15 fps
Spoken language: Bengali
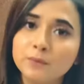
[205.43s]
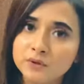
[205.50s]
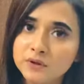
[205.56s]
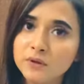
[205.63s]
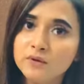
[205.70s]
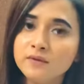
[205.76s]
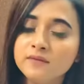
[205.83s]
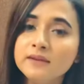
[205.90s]
ভর্তি
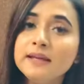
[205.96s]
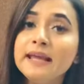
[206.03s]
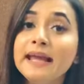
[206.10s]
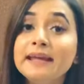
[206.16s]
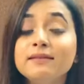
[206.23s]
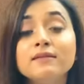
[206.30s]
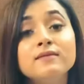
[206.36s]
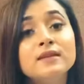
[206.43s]
হয়েছি
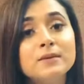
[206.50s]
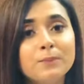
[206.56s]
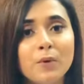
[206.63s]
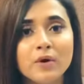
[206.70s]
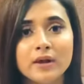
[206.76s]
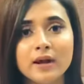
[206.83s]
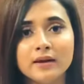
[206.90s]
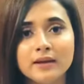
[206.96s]
এসএসসির
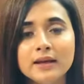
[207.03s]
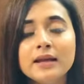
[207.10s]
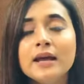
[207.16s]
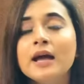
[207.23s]
পরে আর কি